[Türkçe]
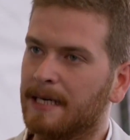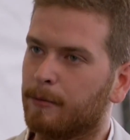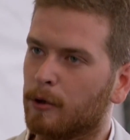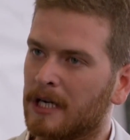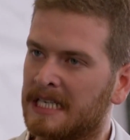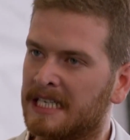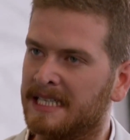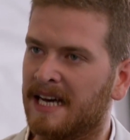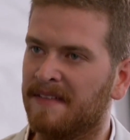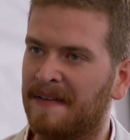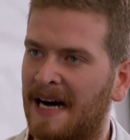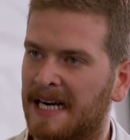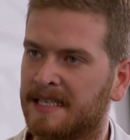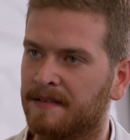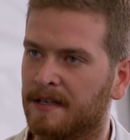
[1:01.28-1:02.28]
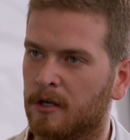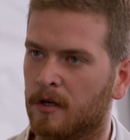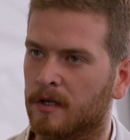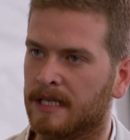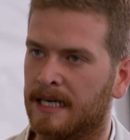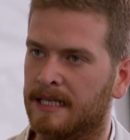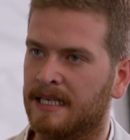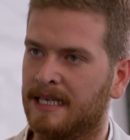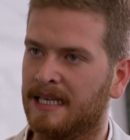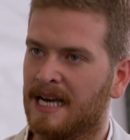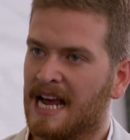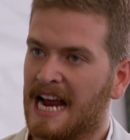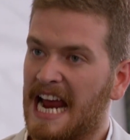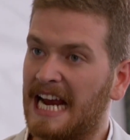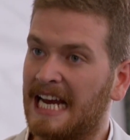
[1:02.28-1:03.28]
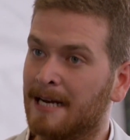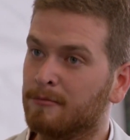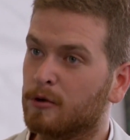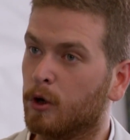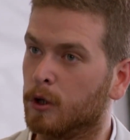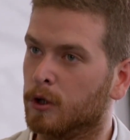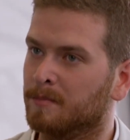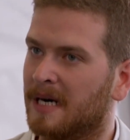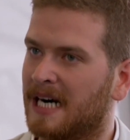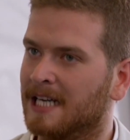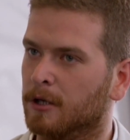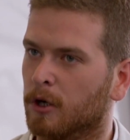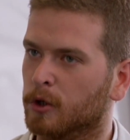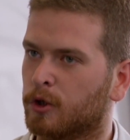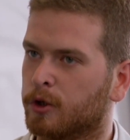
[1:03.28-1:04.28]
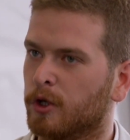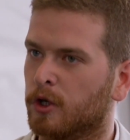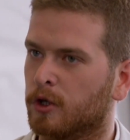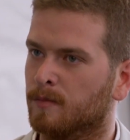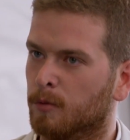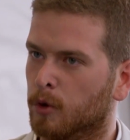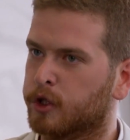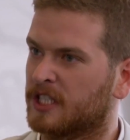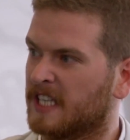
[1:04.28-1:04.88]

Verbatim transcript: Dayı buranın ne farkı var oradan? Elim kolum bağlı oturuyorum.